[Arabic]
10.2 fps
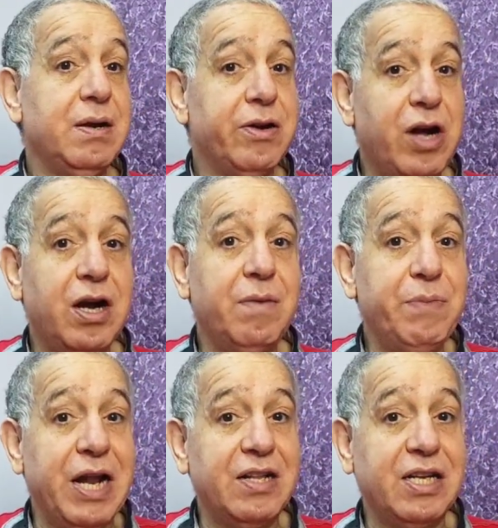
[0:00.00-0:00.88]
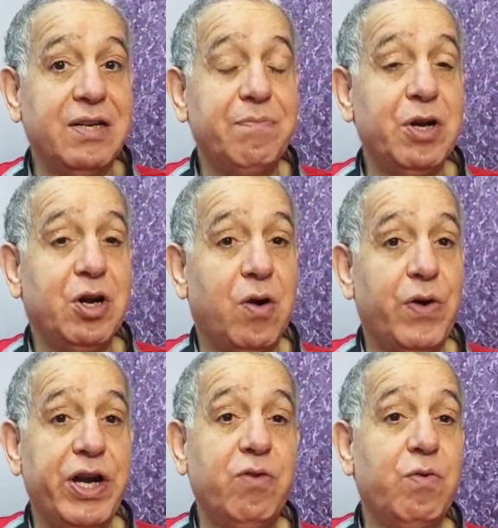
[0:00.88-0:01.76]
راجل بيلتزم
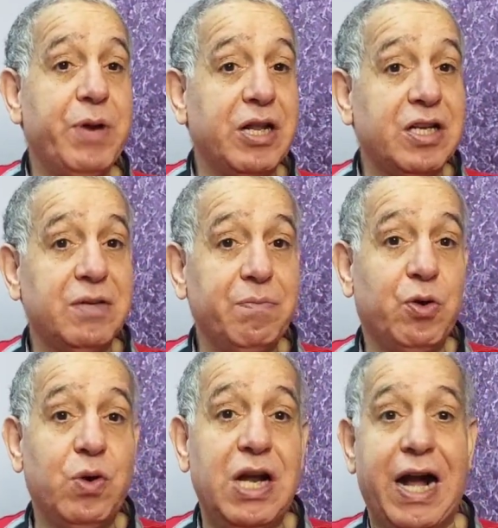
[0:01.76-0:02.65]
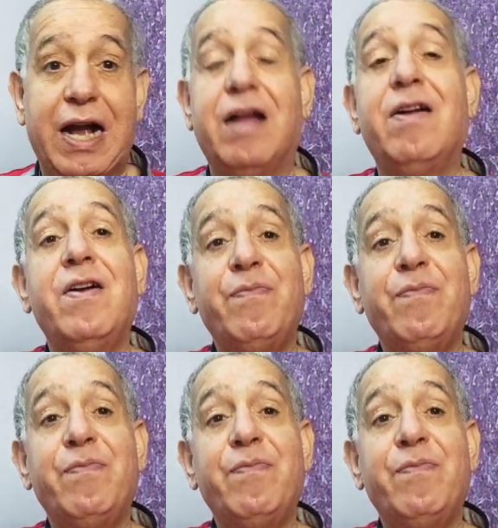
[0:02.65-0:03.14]
بالقوانين وبيلتزم بكل حاجه